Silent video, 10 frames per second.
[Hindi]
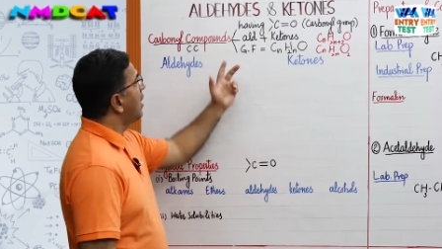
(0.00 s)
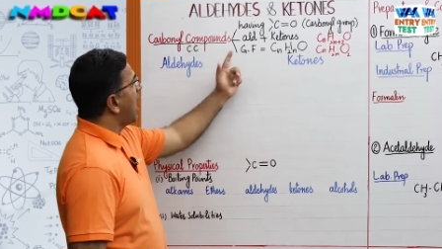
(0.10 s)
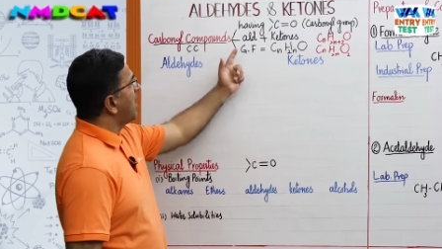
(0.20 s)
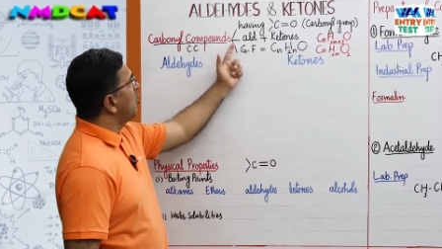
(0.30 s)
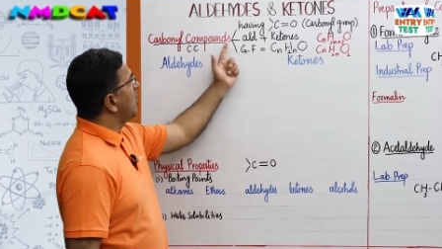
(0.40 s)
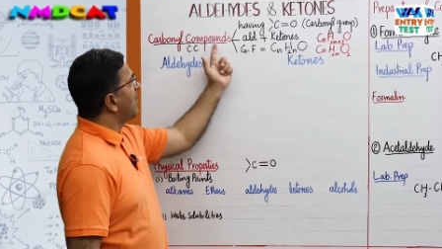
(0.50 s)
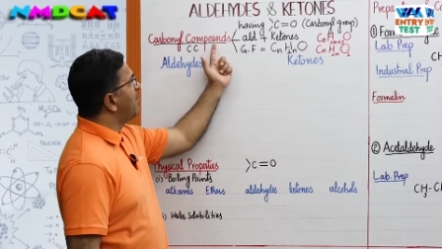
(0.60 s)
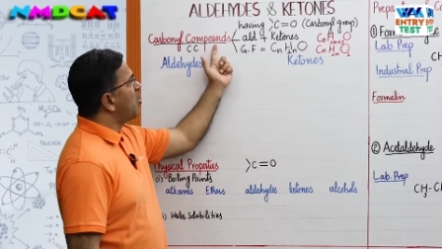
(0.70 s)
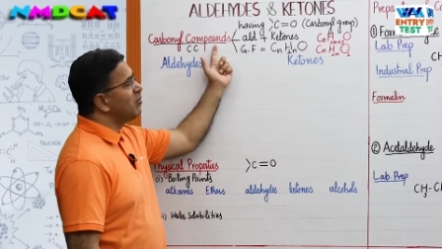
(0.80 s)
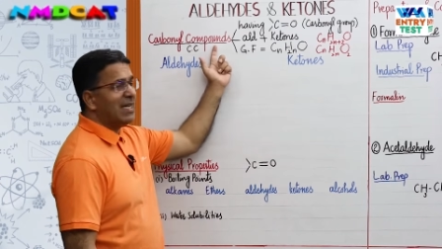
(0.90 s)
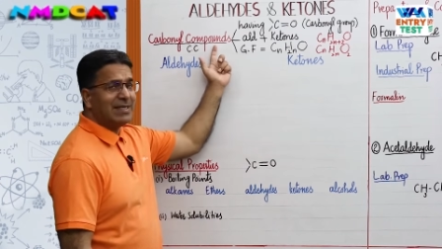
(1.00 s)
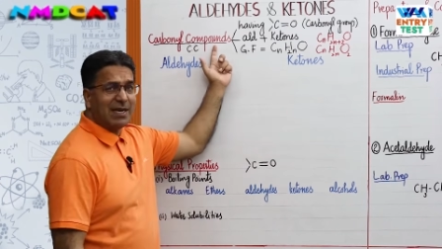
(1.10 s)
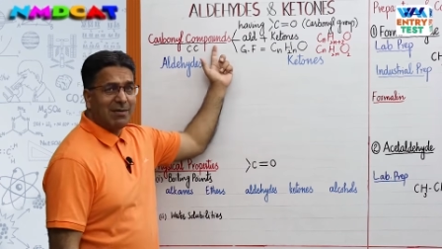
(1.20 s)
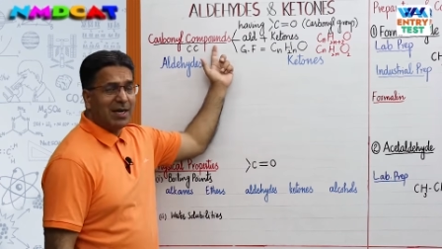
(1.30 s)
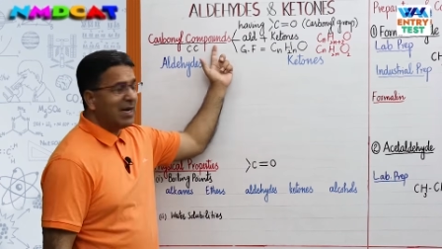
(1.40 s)
कार्बोनल कंपाउंड
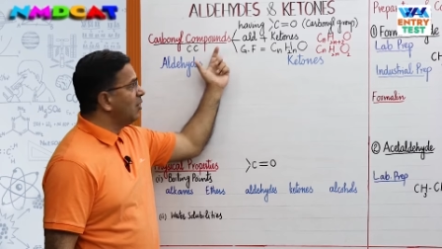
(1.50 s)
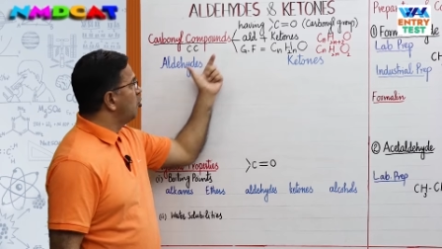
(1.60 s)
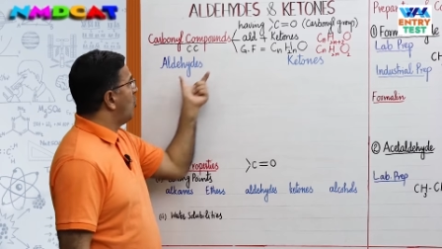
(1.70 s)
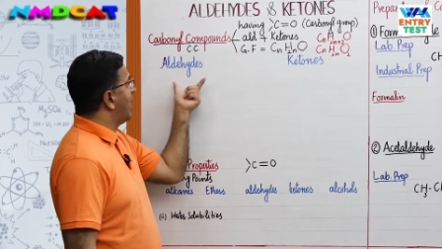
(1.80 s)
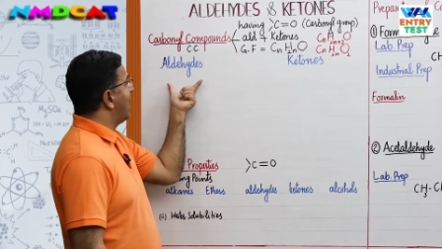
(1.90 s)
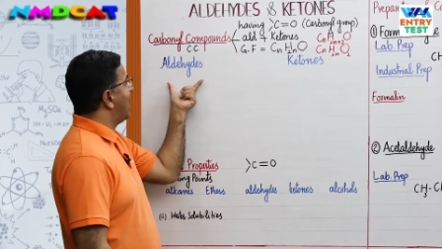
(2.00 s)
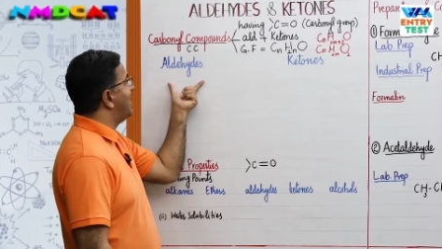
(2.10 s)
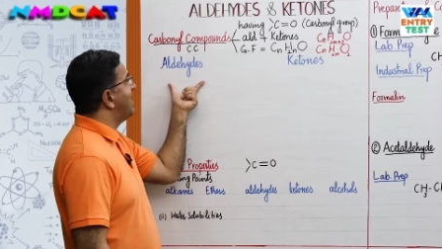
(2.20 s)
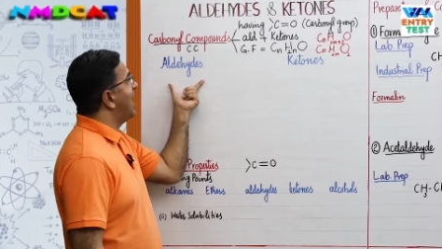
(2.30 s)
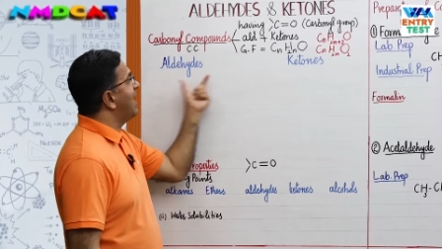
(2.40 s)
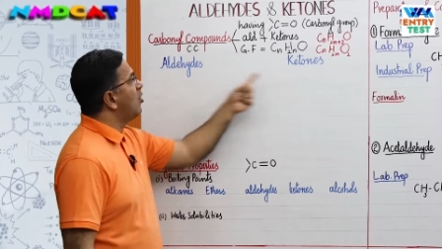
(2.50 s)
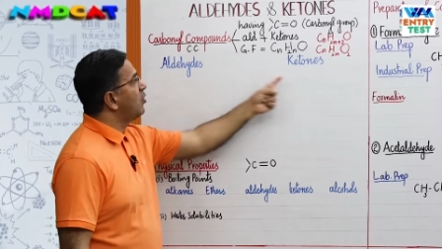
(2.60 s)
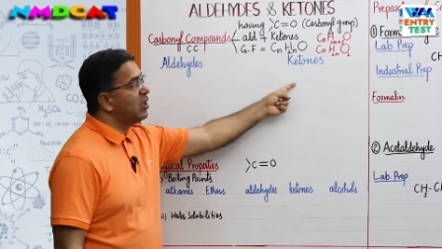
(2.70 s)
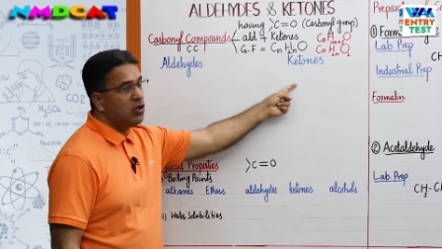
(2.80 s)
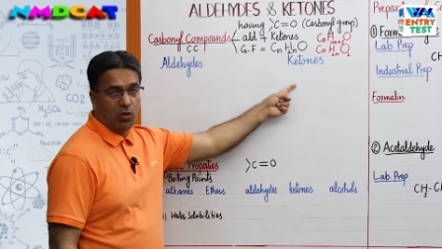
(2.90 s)
जैसे कि मैंने कहा दो हैं अल्डीहाइड
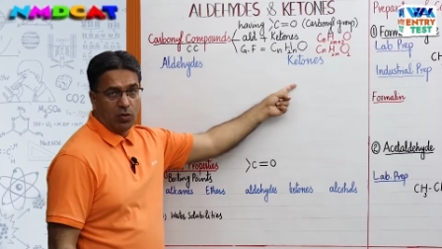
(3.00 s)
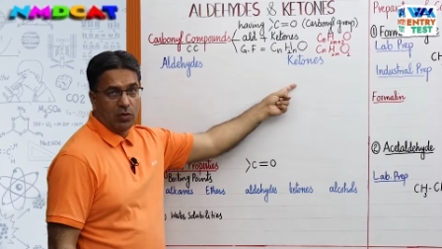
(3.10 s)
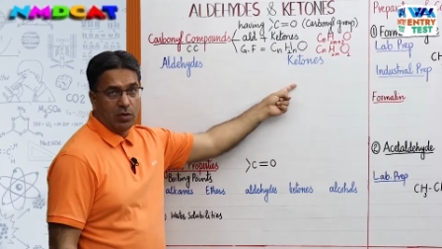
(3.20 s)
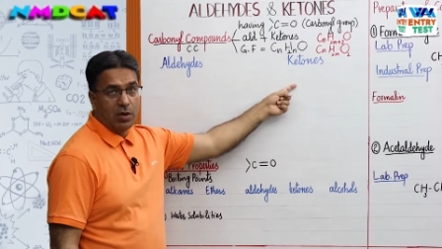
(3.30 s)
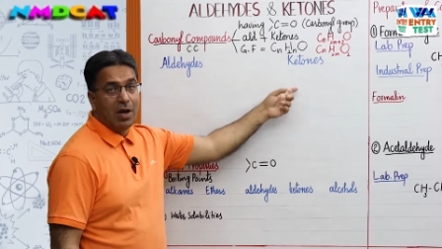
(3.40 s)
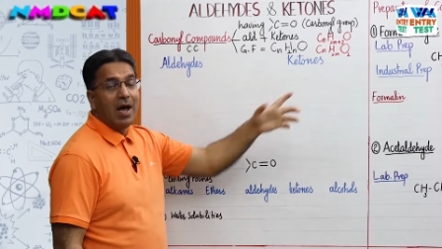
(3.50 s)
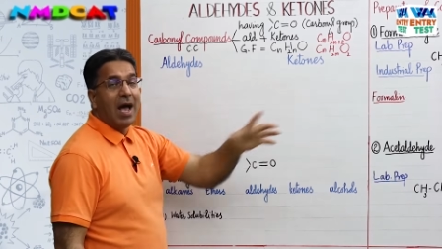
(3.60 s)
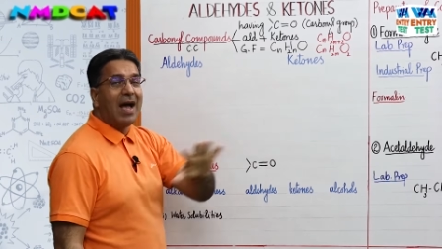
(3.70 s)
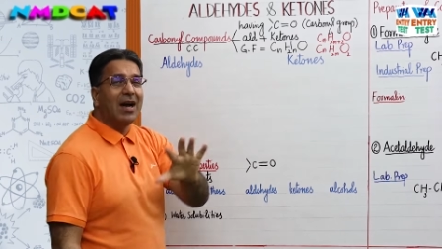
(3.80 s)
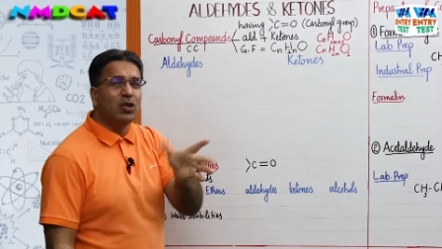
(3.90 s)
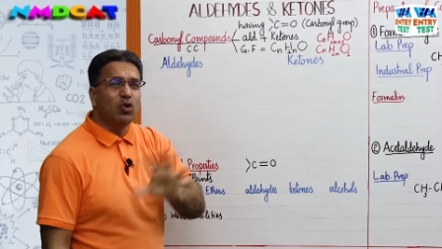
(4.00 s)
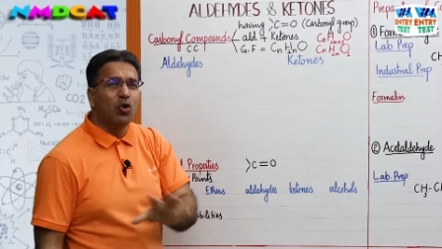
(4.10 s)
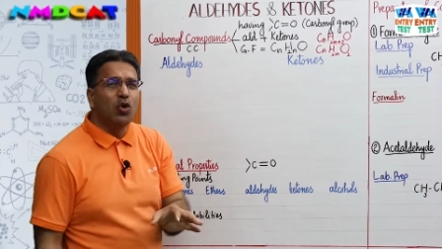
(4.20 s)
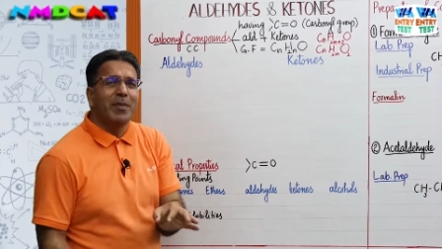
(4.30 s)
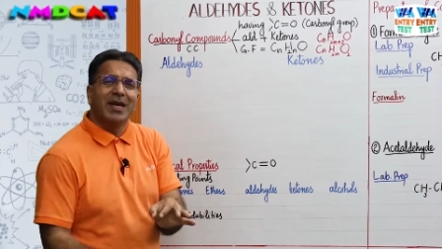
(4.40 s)
और कीटोन अगर
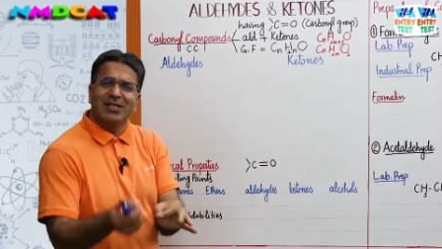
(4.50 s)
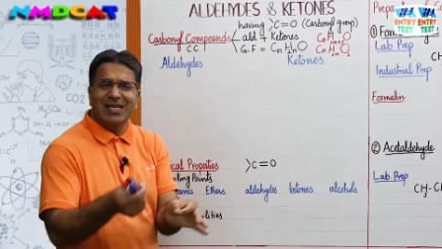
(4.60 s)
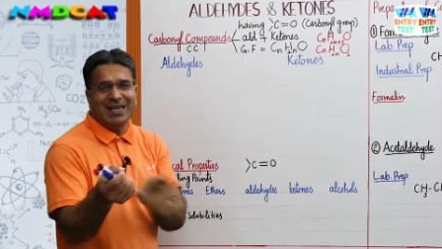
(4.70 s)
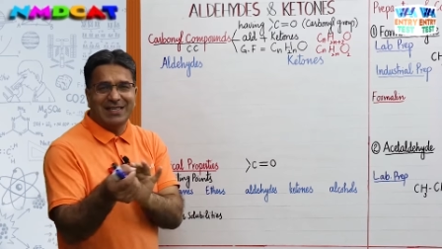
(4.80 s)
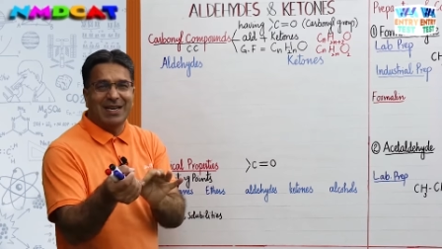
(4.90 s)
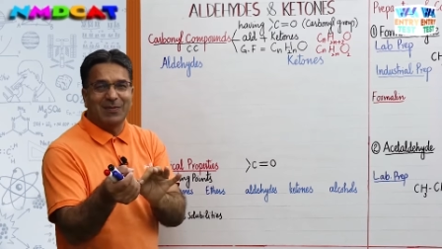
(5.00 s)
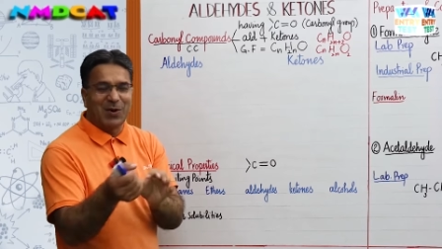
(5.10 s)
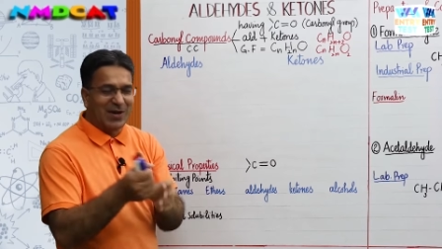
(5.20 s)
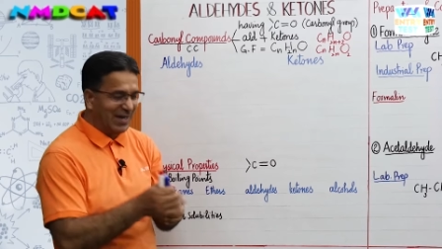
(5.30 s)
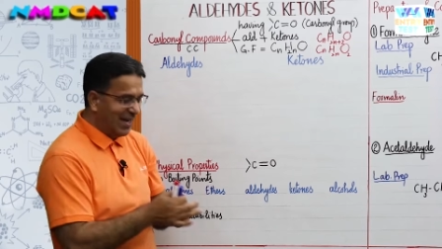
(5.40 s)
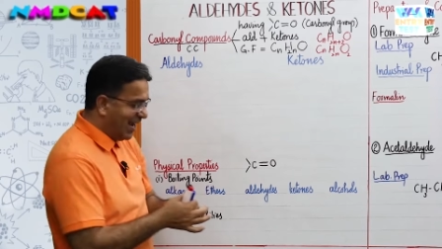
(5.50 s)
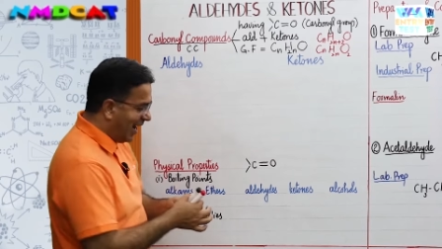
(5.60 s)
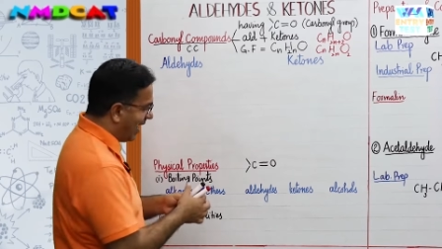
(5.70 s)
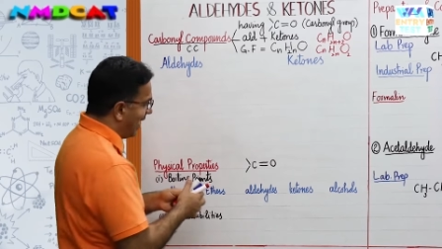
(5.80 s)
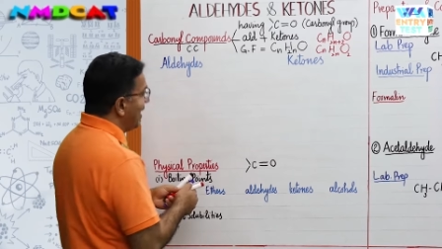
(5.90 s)
दोनों में चीरा चीरा पॉइंट
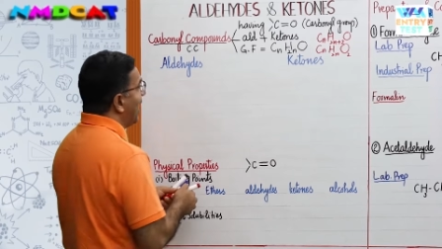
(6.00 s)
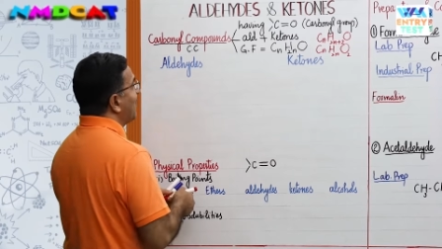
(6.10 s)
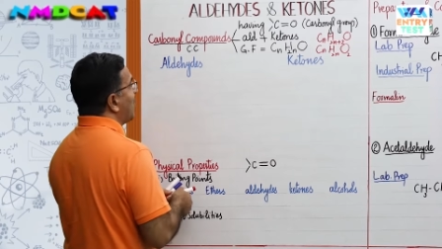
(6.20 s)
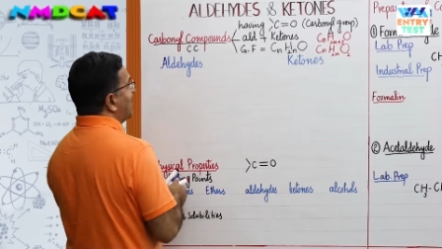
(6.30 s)
अल्डीहाइड